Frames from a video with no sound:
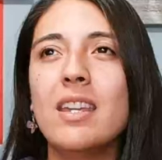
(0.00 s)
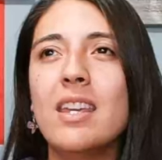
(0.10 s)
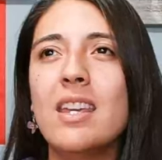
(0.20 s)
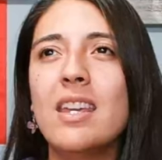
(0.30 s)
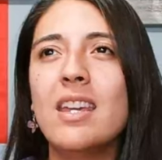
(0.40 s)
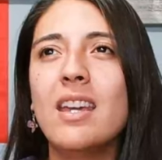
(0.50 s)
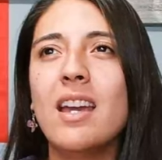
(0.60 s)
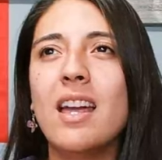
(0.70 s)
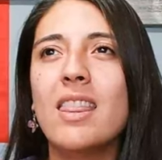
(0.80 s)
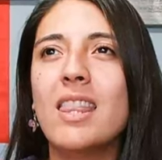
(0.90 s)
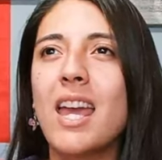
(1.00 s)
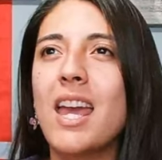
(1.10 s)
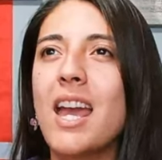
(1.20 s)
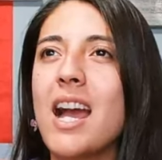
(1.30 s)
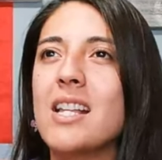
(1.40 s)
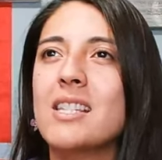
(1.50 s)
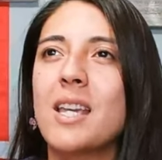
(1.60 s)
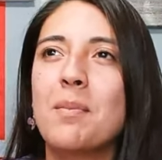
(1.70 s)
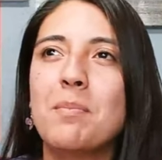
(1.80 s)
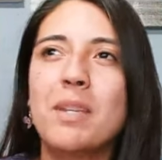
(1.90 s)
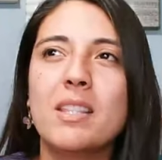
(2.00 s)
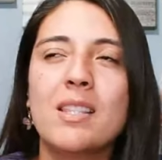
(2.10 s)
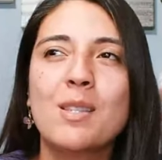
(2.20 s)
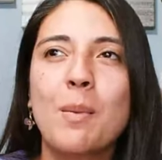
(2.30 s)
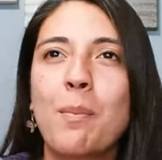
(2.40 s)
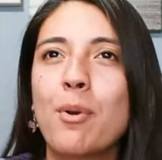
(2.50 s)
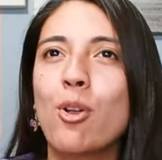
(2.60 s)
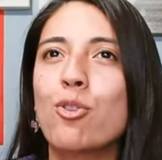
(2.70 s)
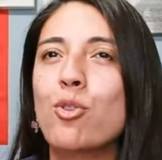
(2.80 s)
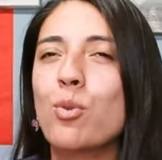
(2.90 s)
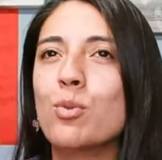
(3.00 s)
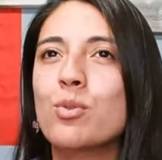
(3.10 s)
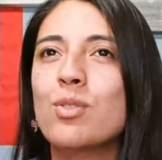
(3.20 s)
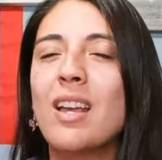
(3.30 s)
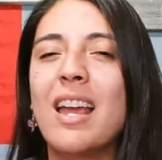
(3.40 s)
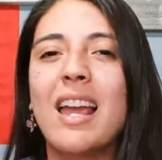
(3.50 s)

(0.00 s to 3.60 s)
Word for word: y DH Beats Produce.